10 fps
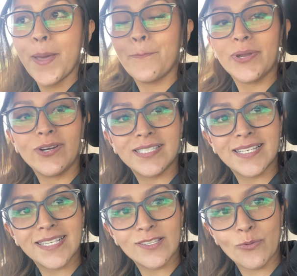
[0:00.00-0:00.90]
Pero les
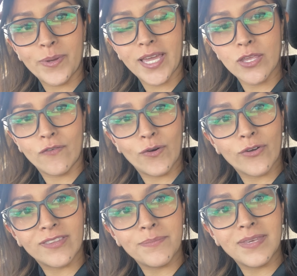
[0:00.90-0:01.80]
quise hacer un pequeño vlog
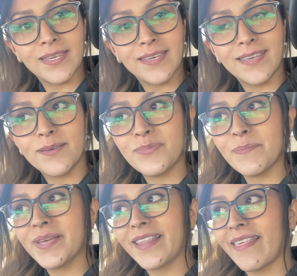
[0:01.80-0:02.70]
de mi
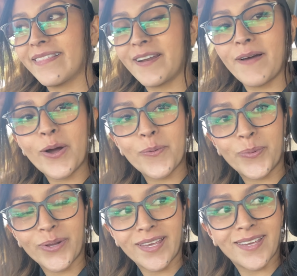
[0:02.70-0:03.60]
primer día de trabajo
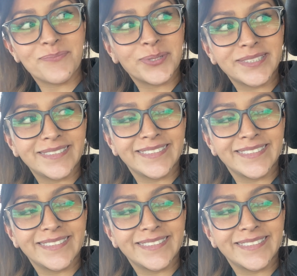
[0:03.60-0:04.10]
porque pues